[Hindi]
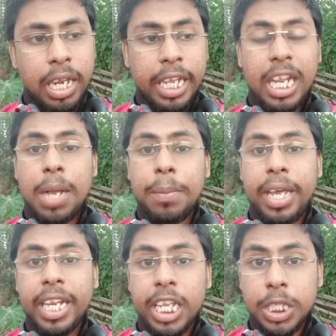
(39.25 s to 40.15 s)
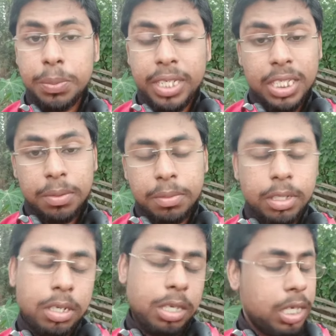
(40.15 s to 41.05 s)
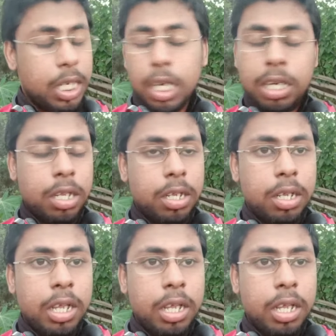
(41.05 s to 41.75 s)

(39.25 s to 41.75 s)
लेकिन हमारे केस में ये सब ना ना ना ना